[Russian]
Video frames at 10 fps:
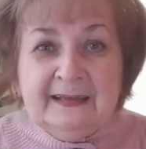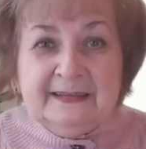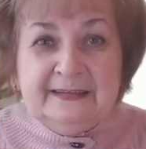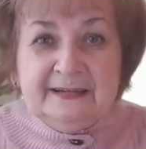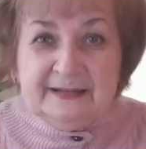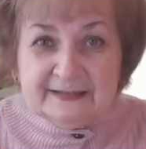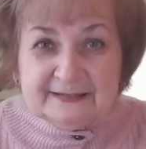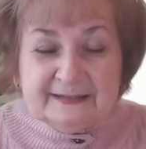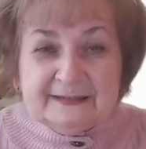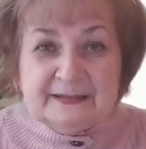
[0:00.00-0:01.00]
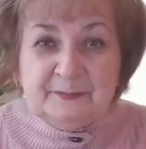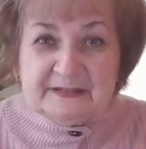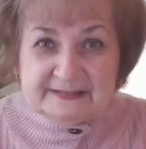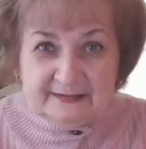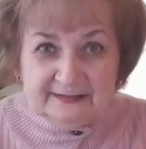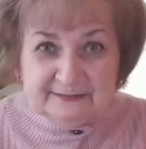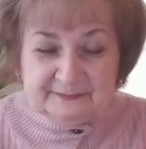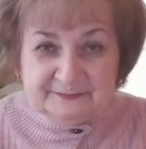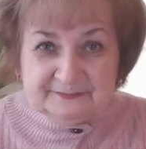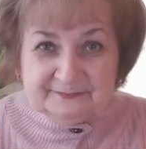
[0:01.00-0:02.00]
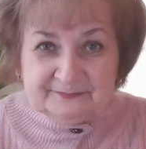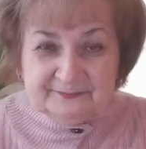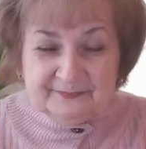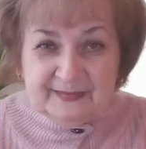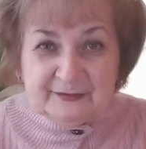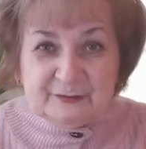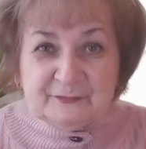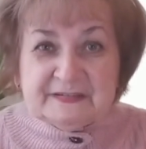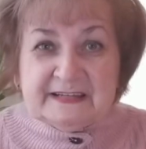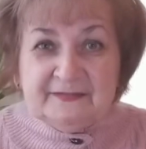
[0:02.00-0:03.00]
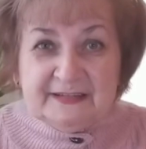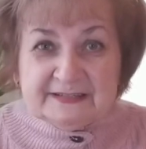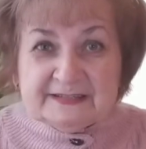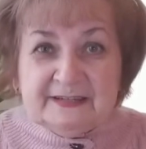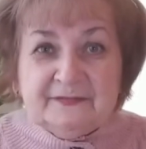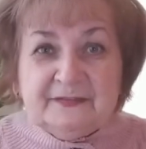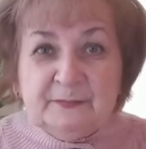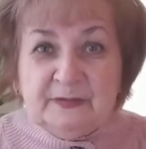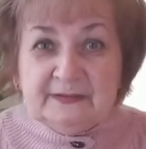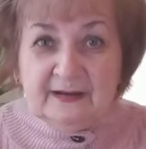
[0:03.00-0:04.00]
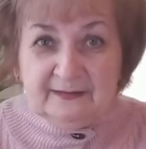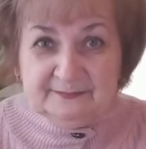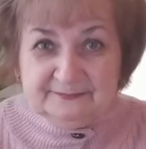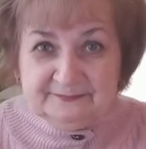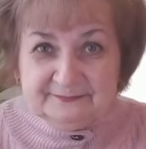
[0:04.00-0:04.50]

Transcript: Елена написала, что в советские времена